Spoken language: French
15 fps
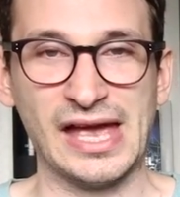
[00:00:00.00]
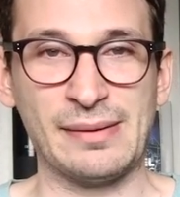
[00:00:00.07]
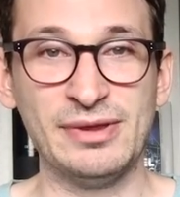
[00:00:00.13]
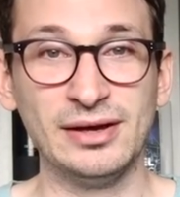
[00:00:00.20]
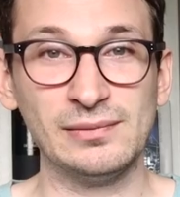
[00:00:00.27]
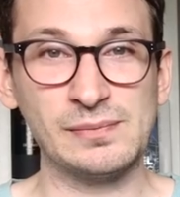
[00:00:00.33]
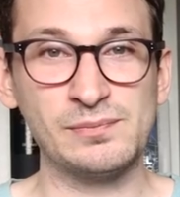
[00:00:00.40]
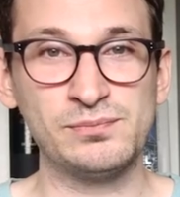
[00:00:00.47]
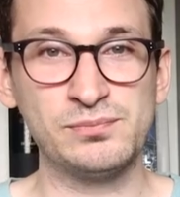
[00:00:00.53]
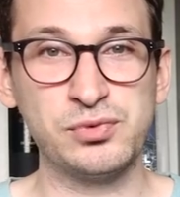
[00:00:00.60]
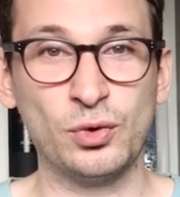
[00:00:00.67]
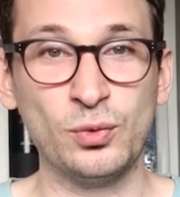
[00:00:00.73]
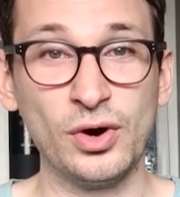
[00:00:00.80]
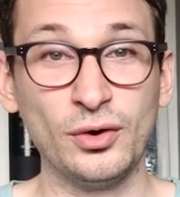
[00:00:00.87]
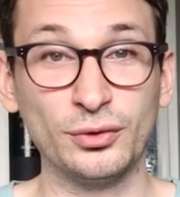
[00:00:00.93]
eh bien
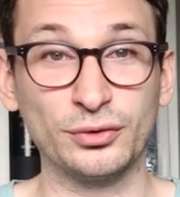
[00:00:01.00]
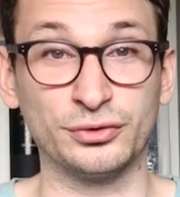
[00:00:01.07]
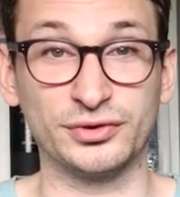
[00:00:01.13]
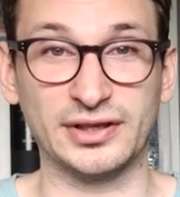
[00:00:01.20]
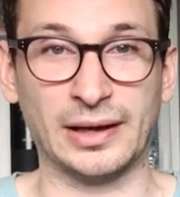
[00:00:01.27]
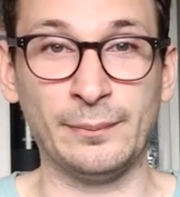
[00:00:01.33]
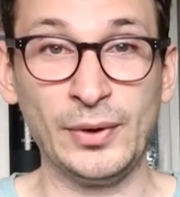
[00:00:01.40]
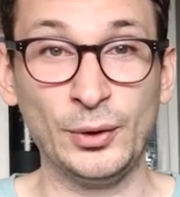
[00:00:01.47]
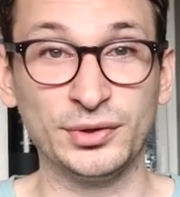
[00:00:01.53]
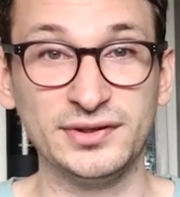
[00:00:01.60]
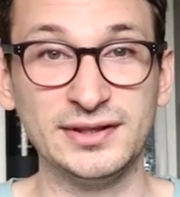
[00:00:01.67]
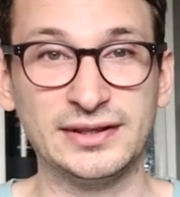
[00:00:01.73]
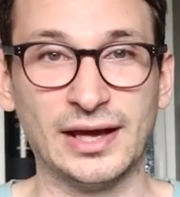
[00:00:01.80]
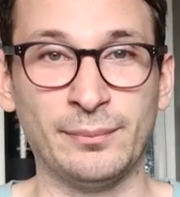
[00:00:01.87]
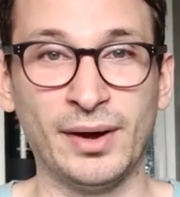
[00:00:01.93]
pourquoi on ne serait pas
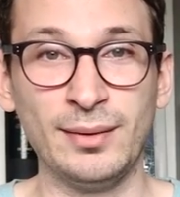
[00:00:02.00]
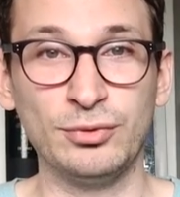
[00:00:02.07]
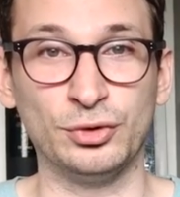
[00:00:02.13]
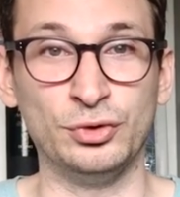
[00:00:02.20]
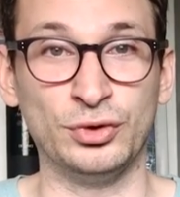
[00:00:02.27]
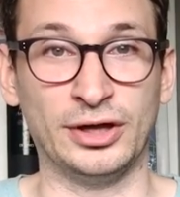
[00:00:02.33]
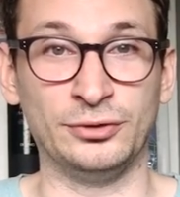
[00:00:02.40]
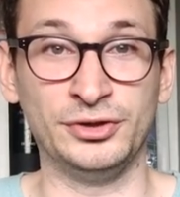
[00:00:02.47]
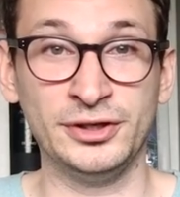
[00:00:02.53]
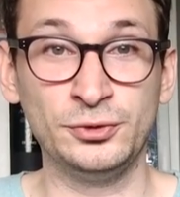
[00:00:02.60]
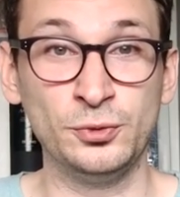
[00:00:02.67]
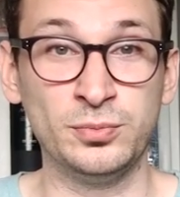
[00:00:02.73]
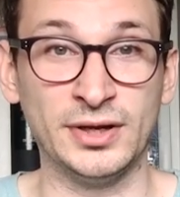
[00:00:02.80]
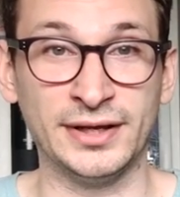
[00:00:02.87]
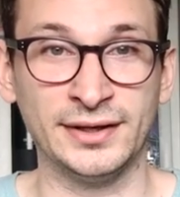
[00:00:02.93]
aussi capable de la
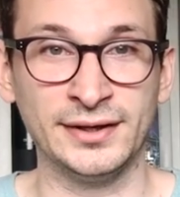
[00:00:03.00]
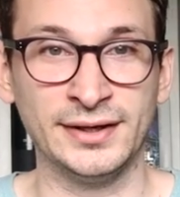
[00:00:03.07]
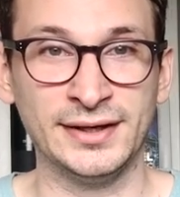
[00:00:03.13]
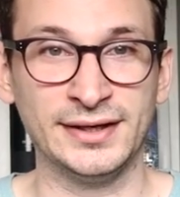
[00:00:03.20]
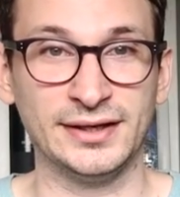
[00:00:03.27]
dédoubler